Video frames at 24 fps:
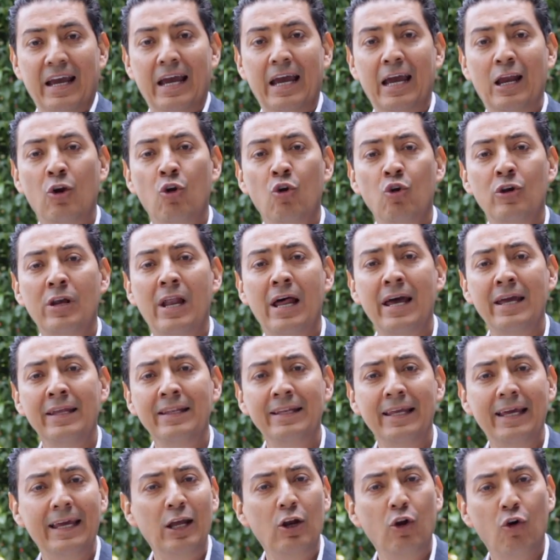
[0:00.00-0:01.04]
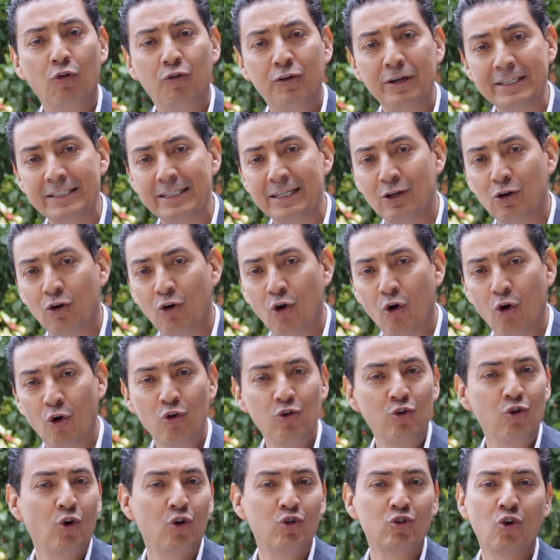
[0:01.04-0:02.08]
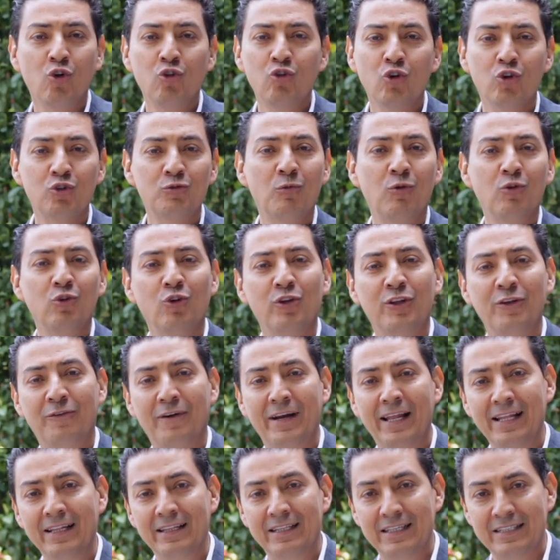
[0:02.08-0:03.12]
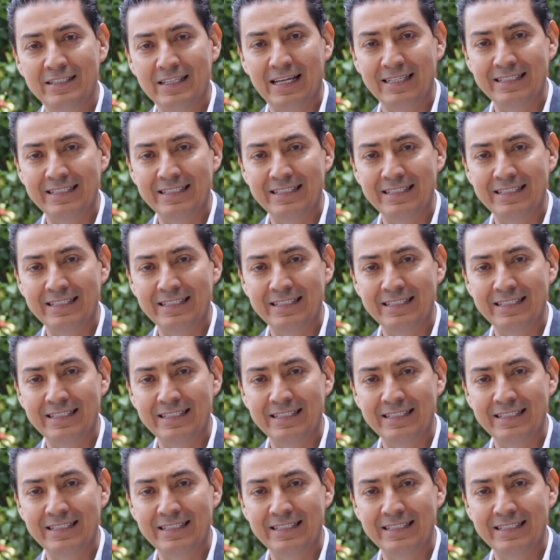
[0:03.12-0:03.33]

El online y lo físico no son dos mundos diferentes,